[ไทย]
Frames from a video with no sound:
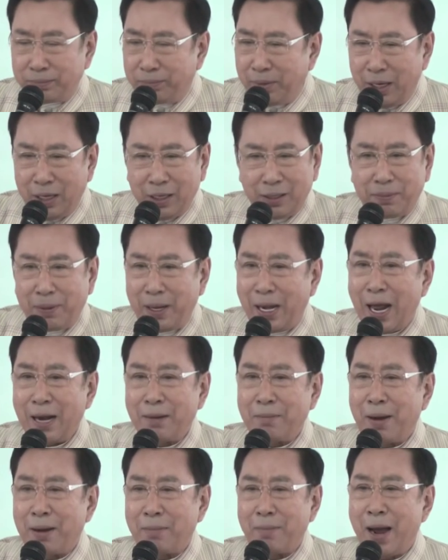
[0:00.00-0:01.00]
พิลึกพิ
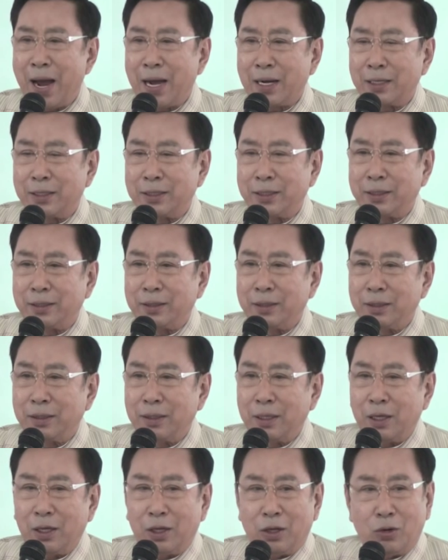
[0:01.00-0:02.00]
ลั่นมากๆเลย
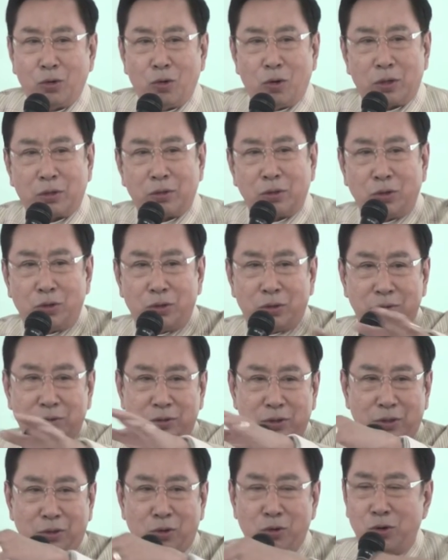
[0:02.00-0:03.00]
ลูก
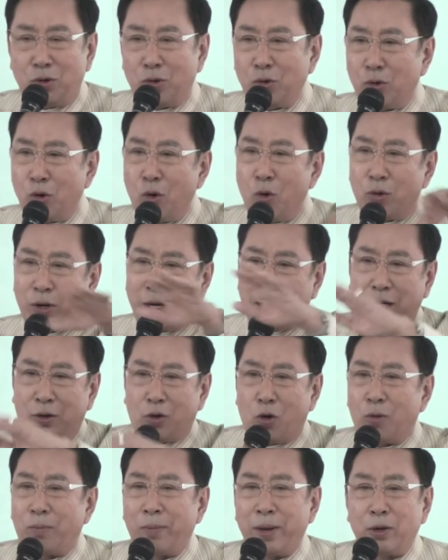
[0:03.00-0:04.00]
รุ่นลูกๆนี่
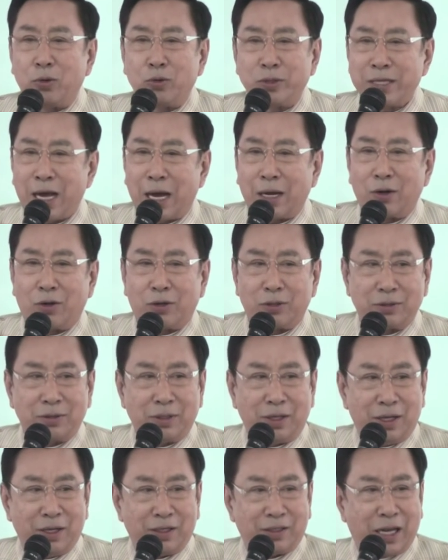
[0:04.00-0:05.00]
คงไม่รู้จักหรอก
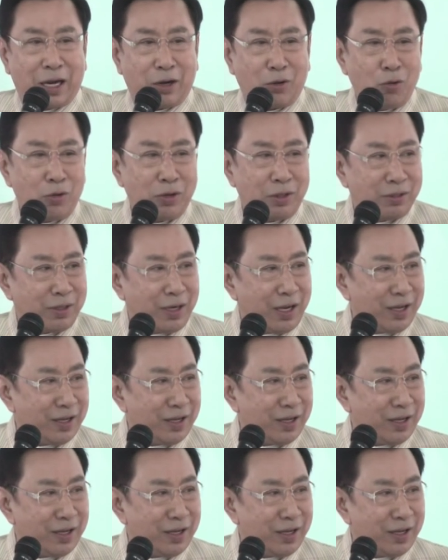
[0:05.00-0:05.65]
แต่รุ่น